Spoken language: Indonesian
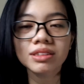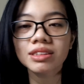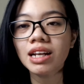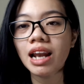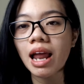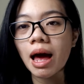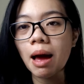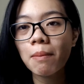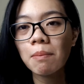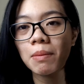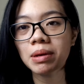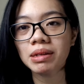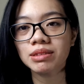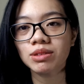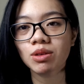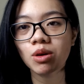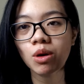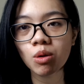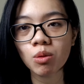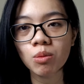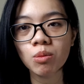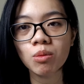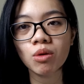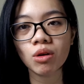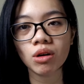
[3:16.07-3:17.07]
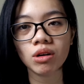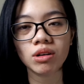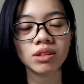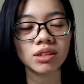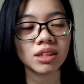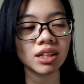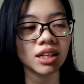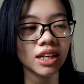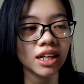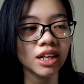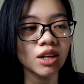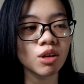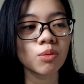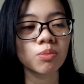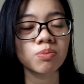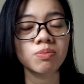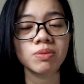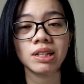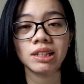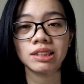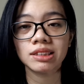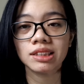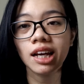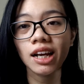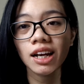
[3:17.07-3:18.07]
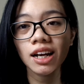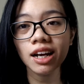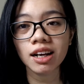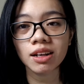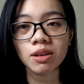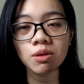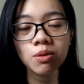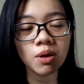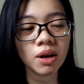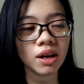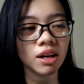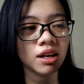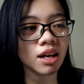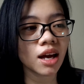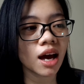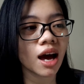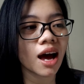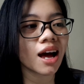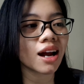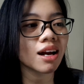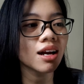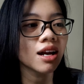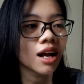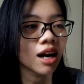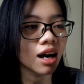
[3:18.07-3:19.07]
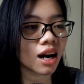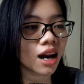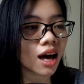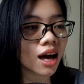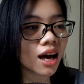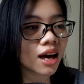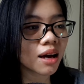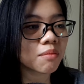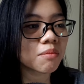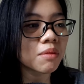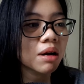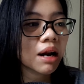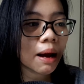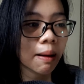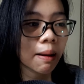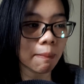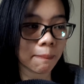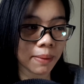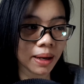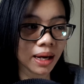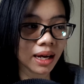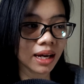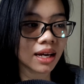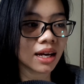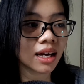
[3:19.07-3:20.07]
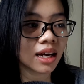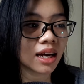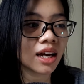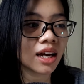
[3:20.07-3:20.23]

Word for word: selama seumur hidupnya channel gue ini adalah berapa?